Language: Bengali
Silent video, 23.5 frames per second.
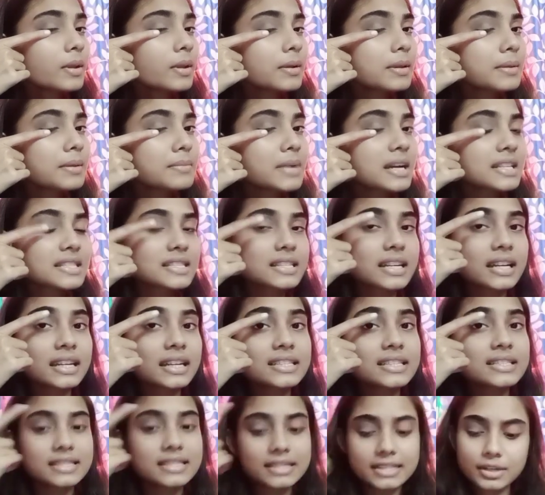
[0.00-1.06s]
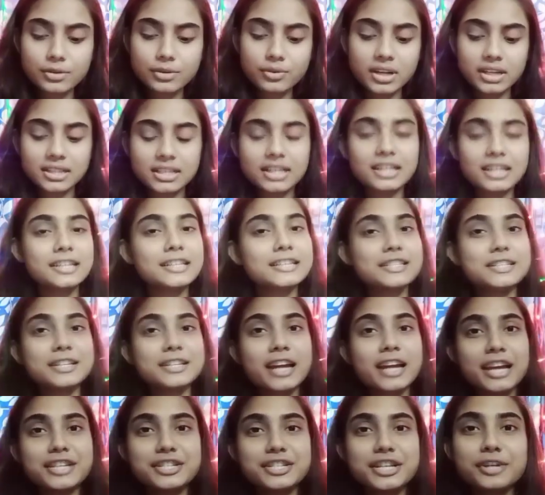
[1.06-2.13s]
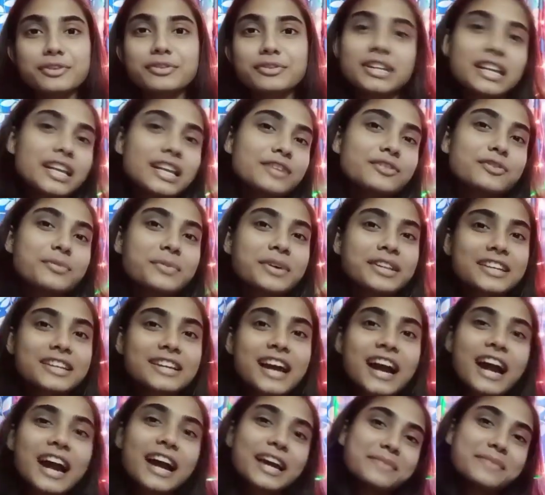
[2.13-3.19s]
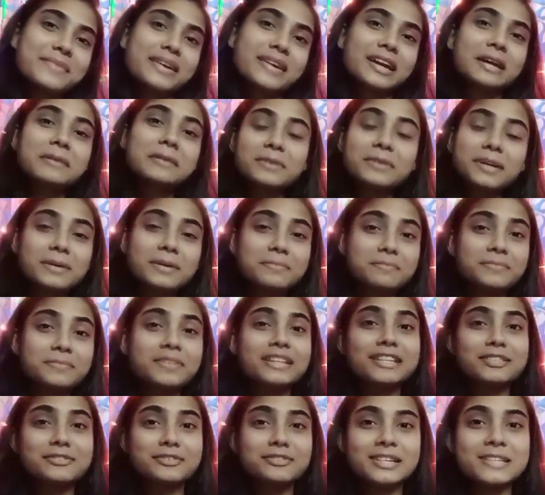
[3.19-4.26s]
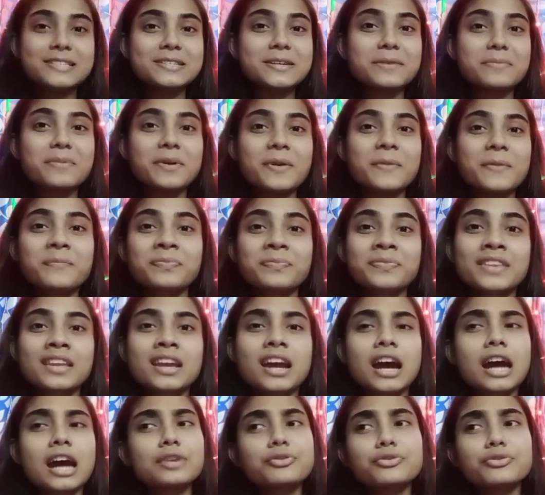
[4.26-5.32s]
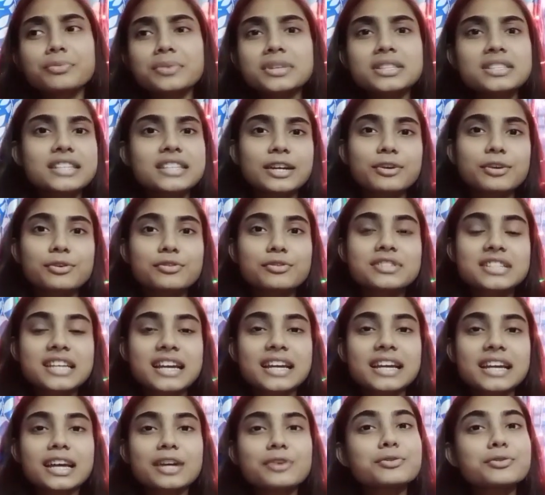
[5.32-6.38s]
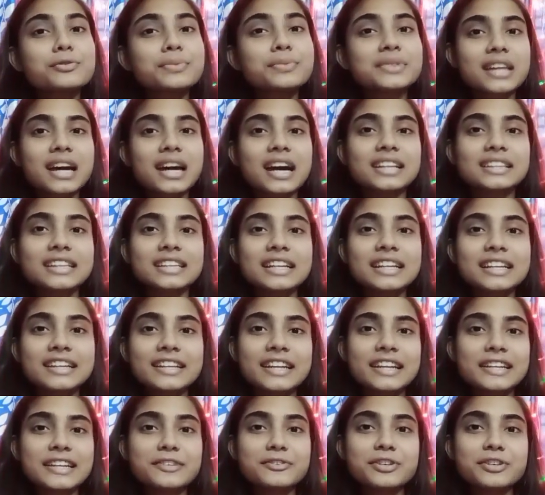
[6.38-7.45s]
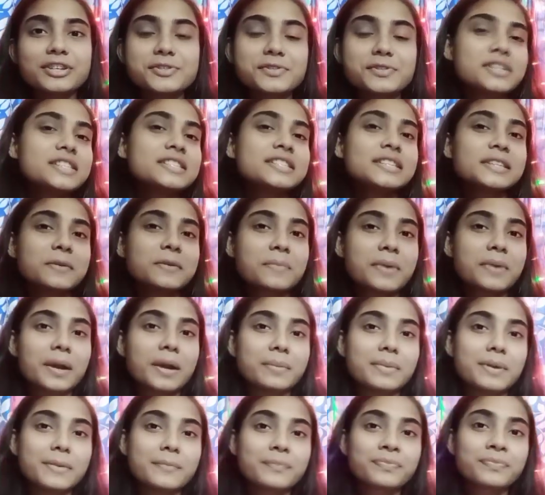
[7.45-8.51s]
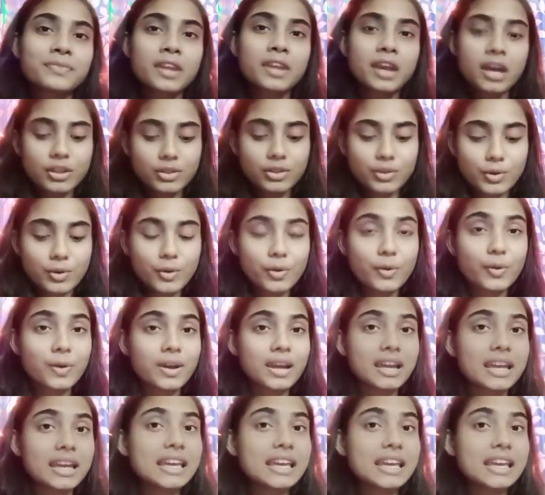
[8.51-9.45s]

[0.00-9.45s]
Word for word: মাঝখানে যে কোনো একটা গ্লিটার আইশ্যাডো দিলেই তোমাদের আই মেকআপ কমপ্লিট হয়ে যাবে আর তুমি যে কোনো জায়গায় খুব তাড়াতাড়ি রেডি হয়ে চলে যেতে পারবে তো এই